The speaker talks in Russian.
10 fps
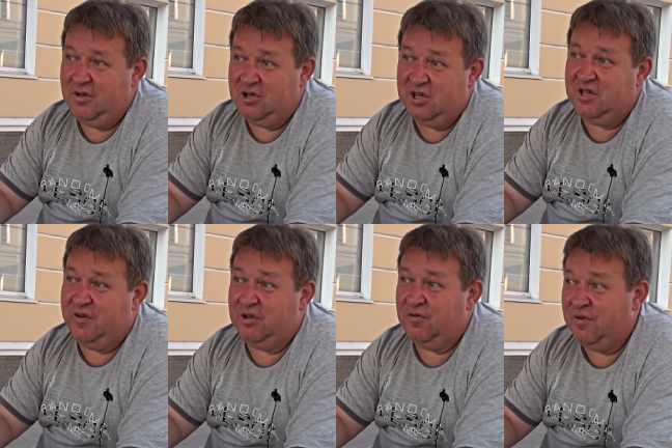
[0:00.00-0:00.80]
И часто
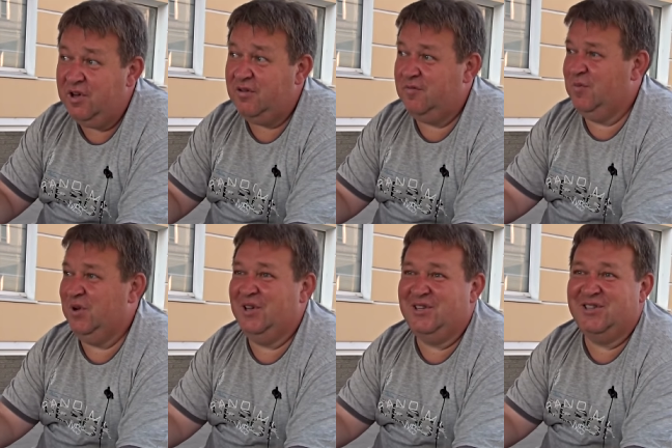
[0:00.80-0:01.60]
говорят, вы
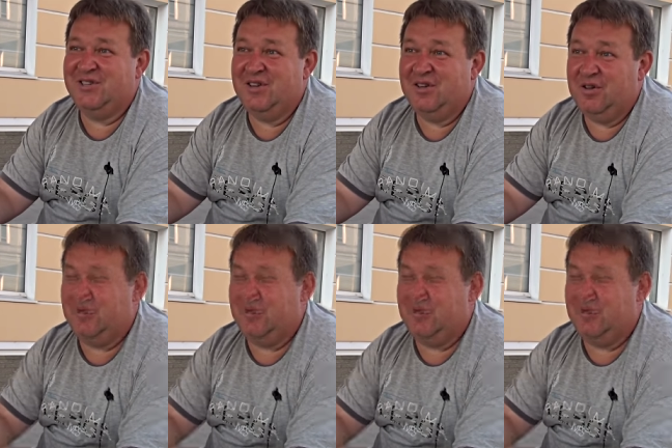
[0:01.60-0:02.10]
молодцы.